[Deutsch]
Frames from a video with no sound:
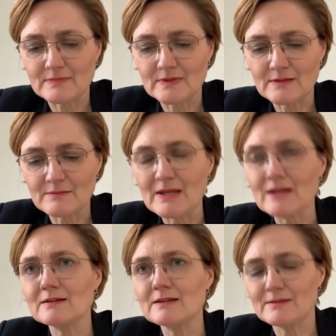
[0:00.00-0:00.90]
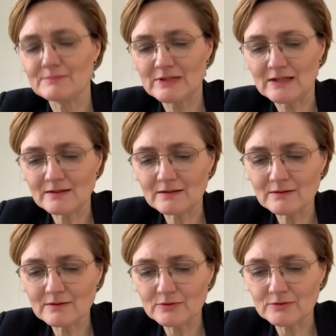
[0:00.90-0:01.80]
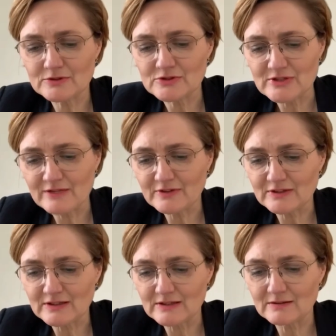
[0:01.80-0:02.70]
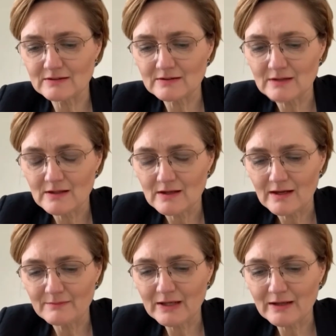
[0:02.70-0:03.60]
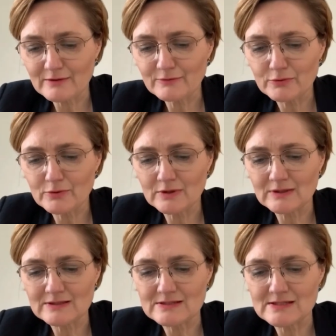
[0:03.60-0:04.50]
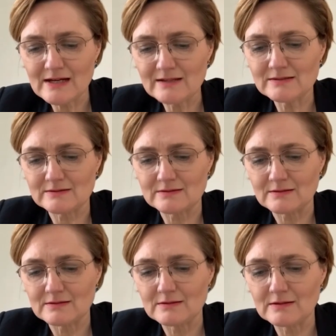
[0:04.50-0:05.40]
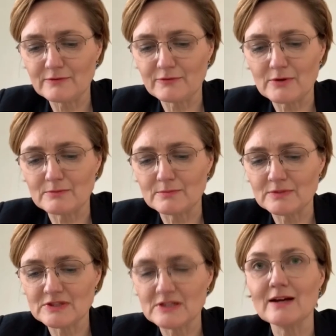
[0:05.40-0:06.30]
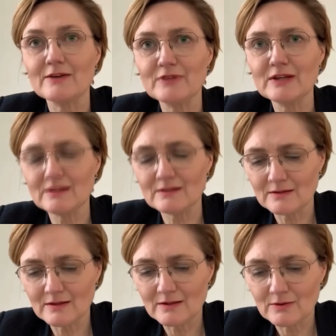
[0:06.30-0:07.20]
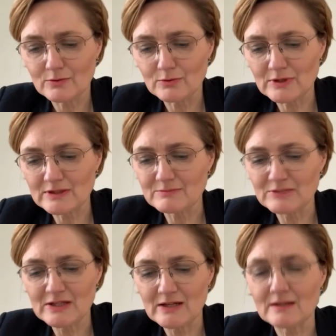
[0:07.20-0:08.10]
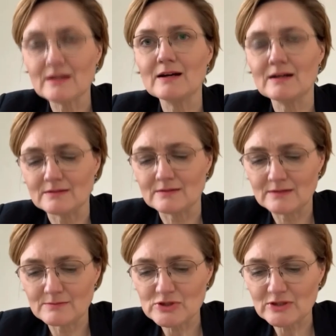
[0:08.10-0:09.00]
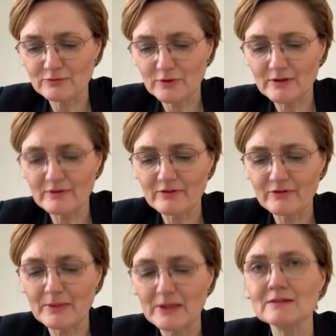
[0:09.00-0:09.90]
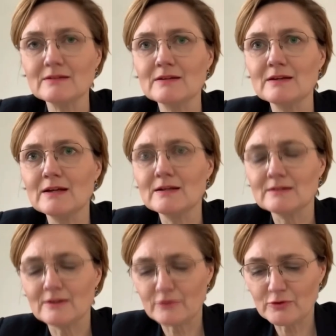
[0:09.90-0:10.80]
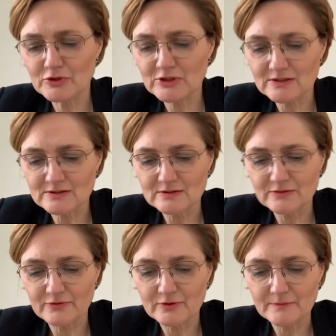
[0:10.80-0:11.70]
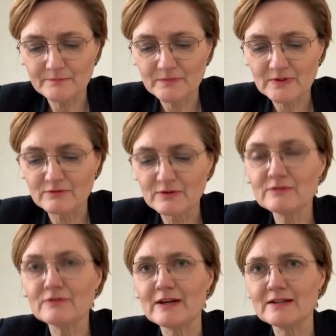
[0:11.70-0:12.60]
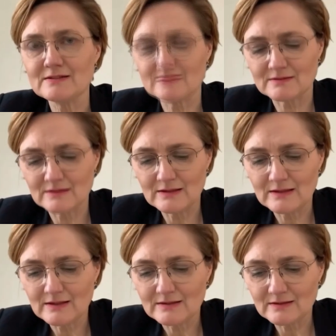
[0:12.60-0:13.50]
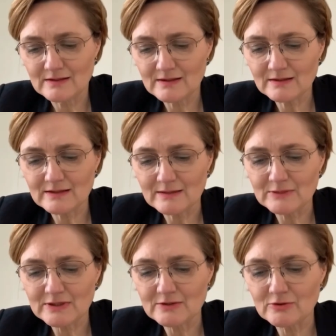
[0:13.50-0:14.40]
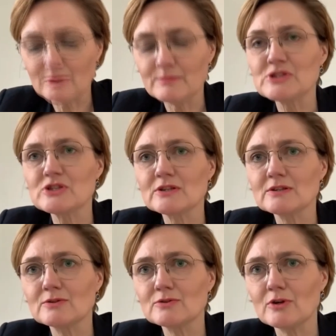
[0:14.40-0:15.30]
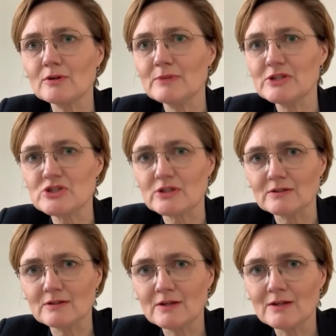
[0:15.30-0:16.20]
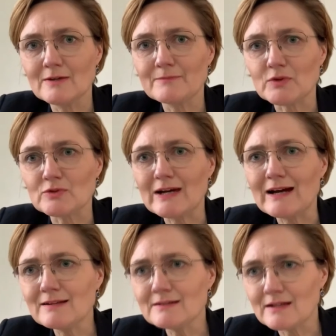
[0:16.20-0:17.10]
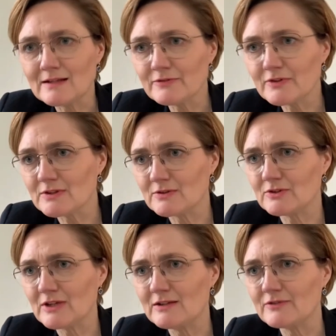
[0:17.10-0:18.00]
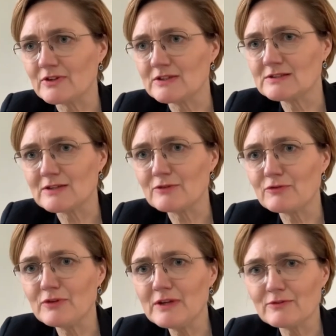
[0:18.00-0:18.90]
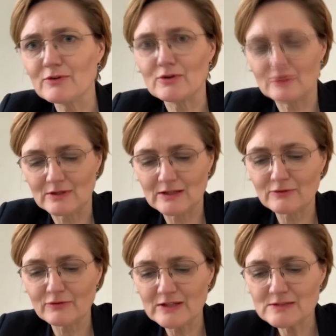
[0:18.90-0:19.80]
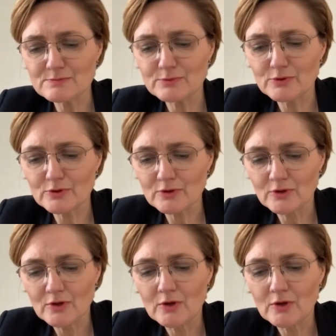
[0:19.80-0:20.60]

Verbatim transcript: dem Ehrenamt danken und stellvertretend einmal anführen, dass ich allen, die vom THW oder dem DAK, dem Stadtfeuerwehrverband, der Flüchtlingshilfe, Win Weiche, den ehrenamtlichen Dolmetscherinnen und Dolmetschern und allen Helferinnen und Helfern, die seit vier Wochen in Flensburg